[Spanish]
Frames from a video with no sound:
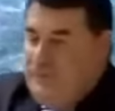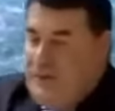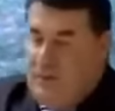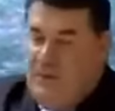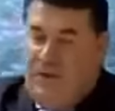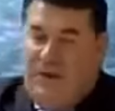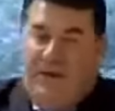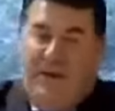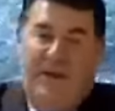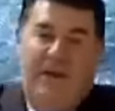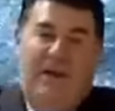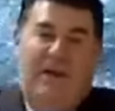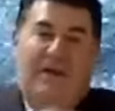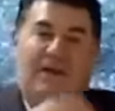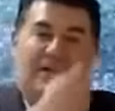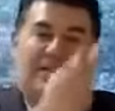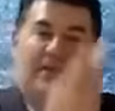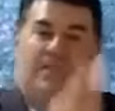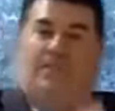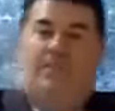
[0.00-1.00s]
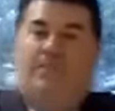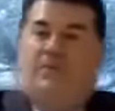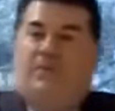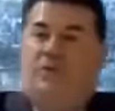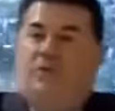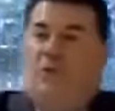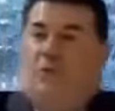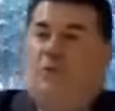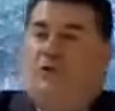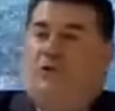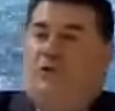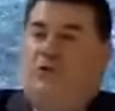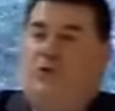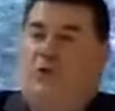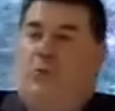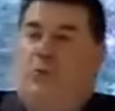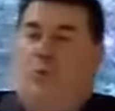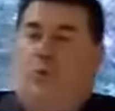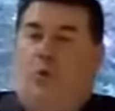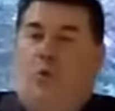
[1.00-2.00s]
Es decir, si,
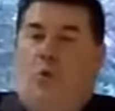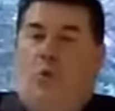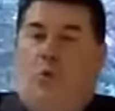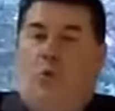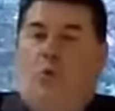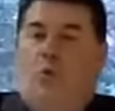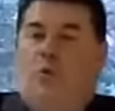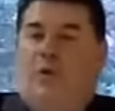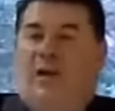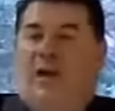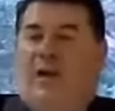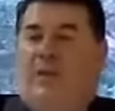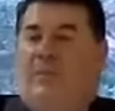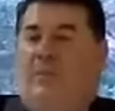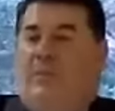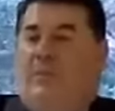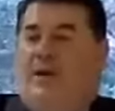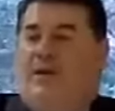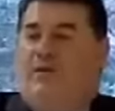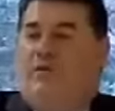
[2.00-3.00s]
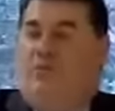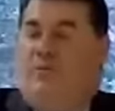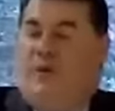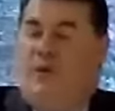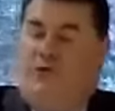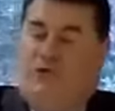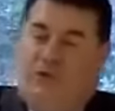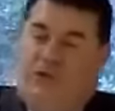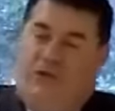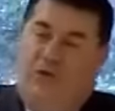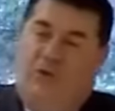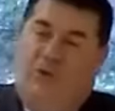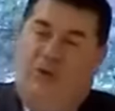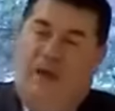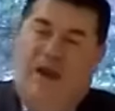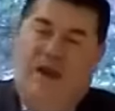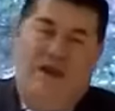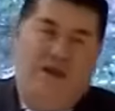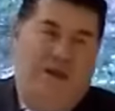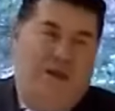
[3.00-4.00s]
un régimen más o menos
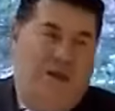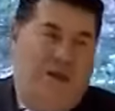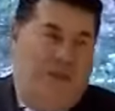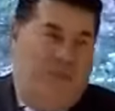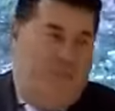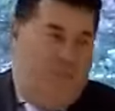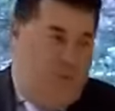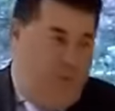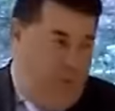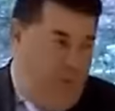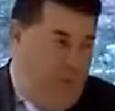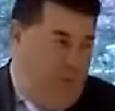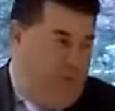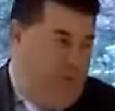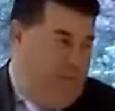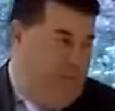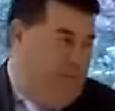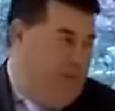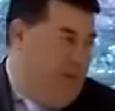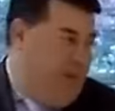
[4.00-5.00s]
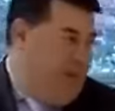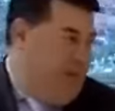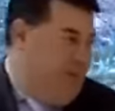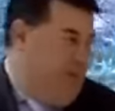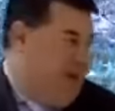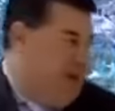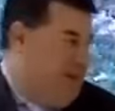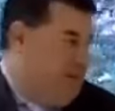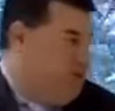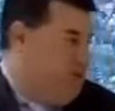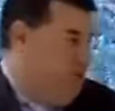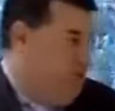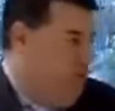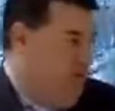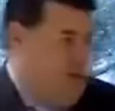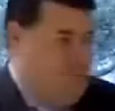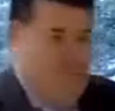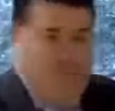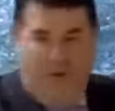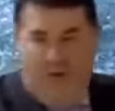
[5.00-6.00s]
desigual con propiedad privada de las
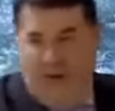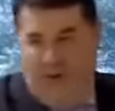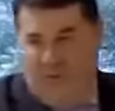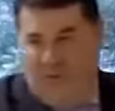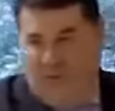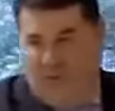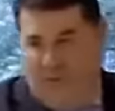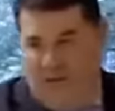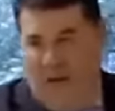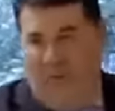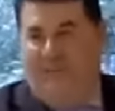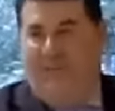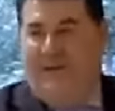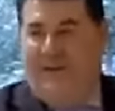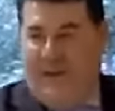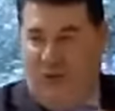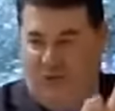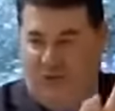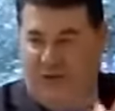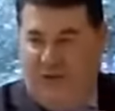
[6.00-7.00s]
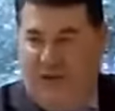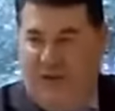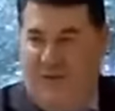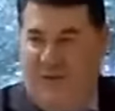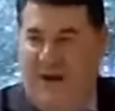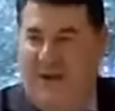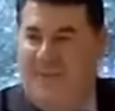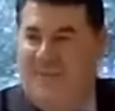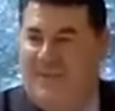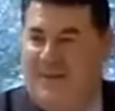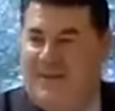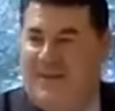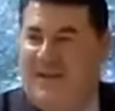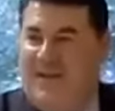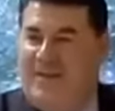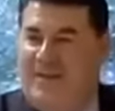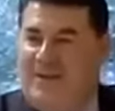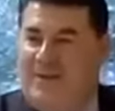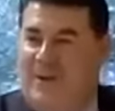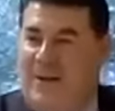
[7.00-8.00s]
comunas podría funcionar, pero ya no sería igual, sería
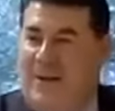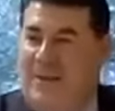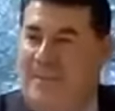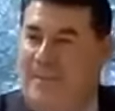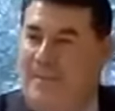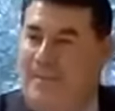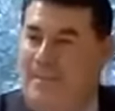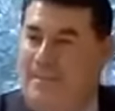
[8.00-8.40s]
desigual.